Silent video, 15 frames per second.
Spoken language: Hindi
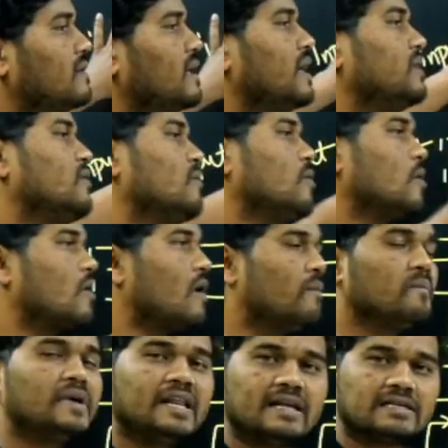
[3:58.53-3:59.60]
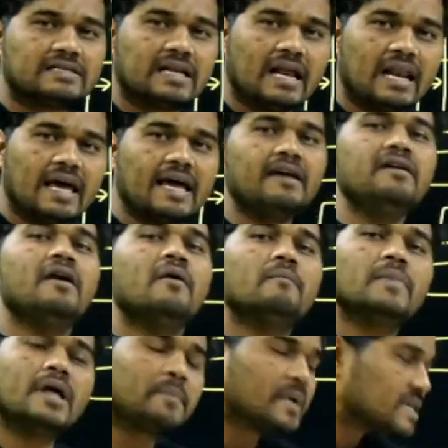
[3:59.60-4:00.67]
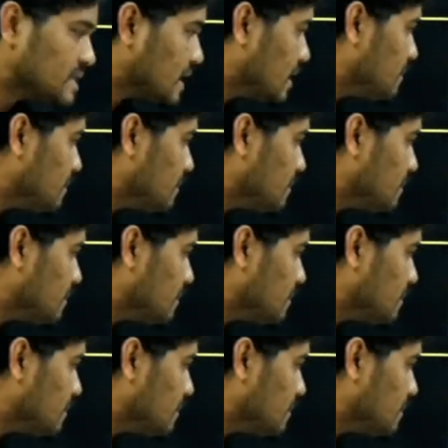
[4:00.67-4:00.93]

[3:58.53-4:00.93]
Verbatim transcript: थे तो वो कॉम्बिनेशनल है मेरे पास अगर